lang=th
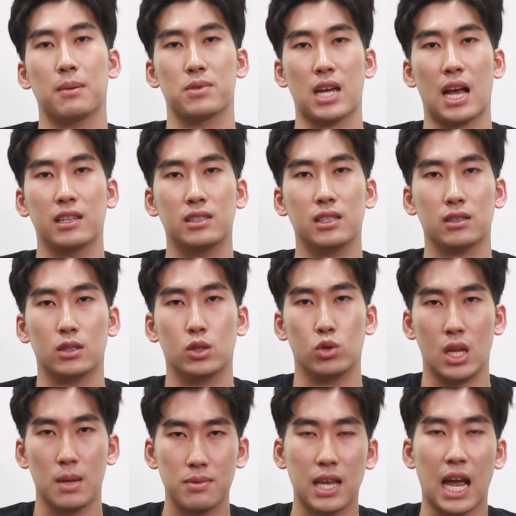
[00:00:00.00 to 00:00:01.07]
กับช้างศึก
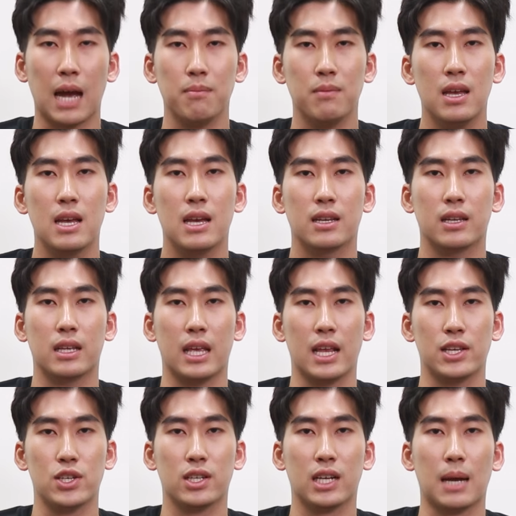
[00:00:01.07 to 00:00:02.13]
U23ในเอ
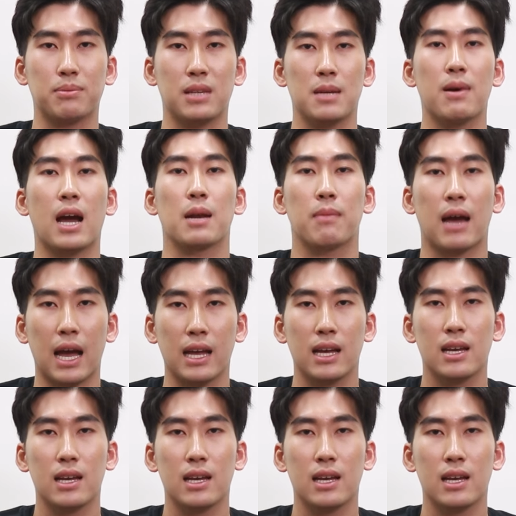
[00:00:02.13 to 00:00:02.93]
เชียนคัพที่ผ่านมา